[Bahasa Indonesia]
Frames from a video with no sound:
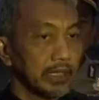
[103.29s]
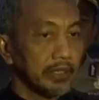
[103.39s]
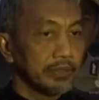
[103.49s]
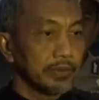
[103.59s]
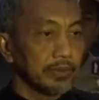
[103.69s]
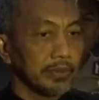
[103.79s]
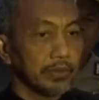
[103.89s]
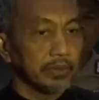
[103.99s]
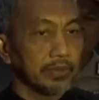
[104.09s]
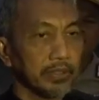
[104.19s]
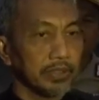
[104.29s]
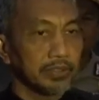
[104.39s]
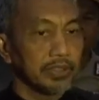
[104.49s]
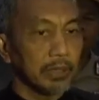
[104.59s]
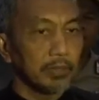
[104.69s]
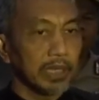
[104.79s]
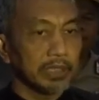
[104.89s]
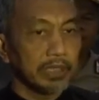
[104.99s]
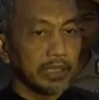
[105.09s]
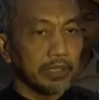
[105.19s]
itu e, sejak
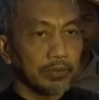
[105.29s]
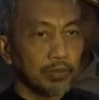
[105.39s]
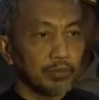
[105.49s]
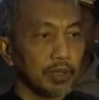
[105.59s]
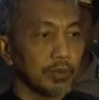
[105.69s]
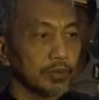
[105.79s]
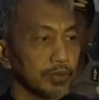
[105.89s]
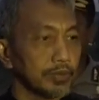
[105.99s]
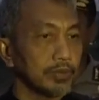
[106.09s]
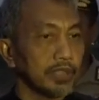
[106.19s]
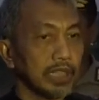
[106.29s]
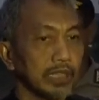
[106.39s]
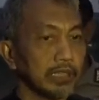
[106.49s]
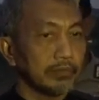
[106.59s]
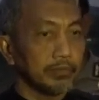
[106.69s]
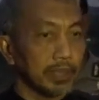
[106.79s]
pagi terus menerus hujan